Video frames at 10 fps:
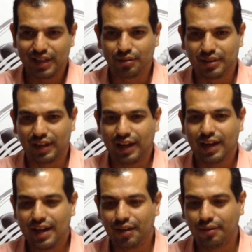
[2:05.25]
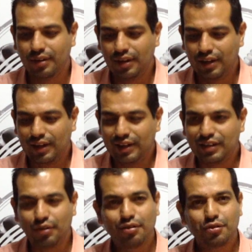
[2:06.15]
que los han engañado,
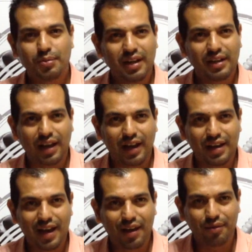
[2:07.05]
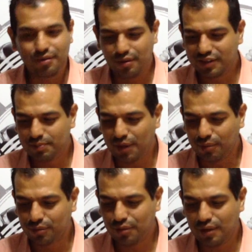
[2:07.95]
si no los hubieran engañado, yo les
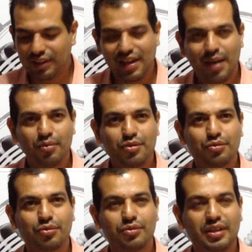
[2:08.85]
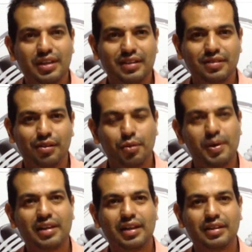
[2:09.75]
pregunto hoy en día, muchos de ustedes no
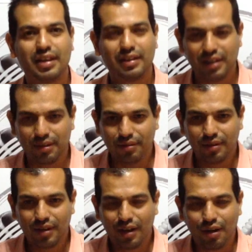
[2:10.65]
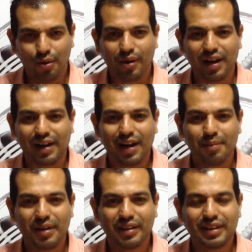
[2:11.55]
hubieran entendido lo que
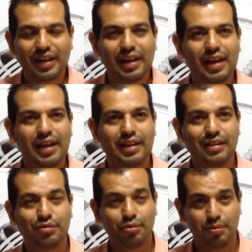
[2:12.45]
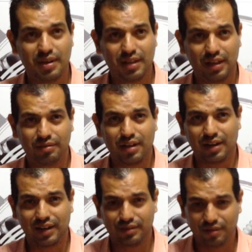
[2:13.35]
realmente quieren en su vida en una
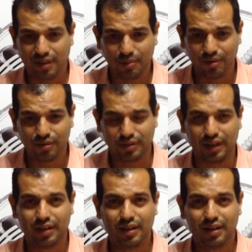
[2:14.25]
relación amorosa.